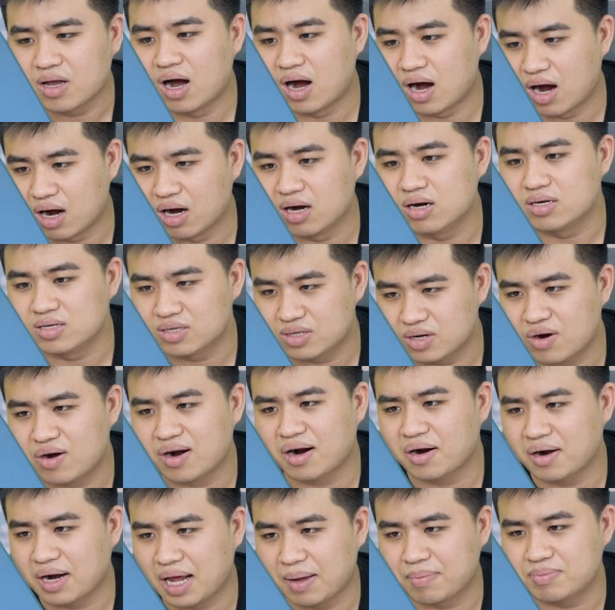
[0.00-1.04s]
à, nó rất
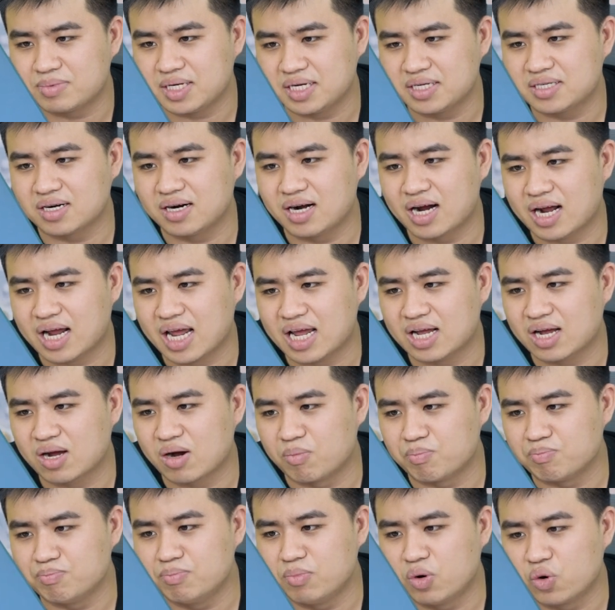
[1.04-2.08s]
là đẹp chỉ trừ là cái
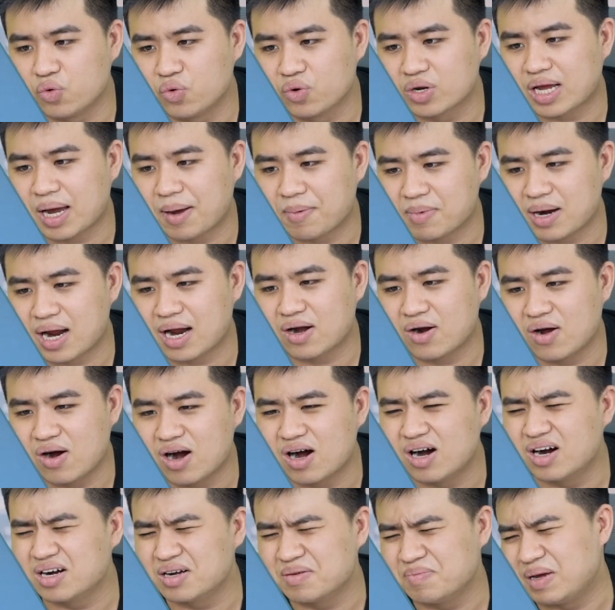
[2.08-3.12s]
cụm module camera nó
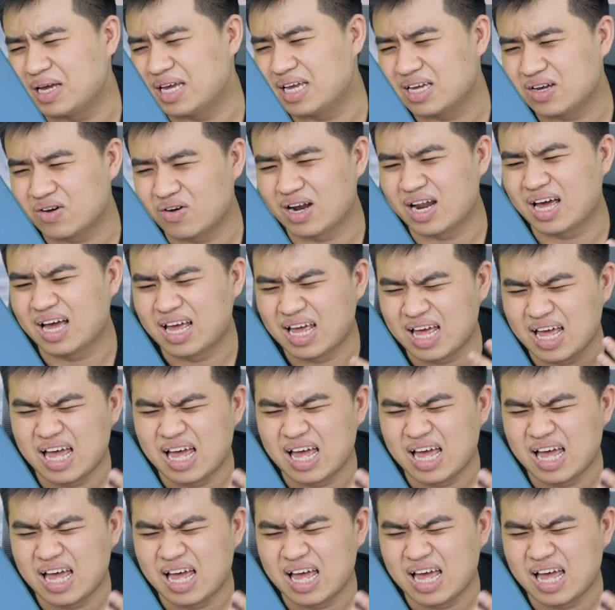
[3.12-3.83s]
hơi bị gọi là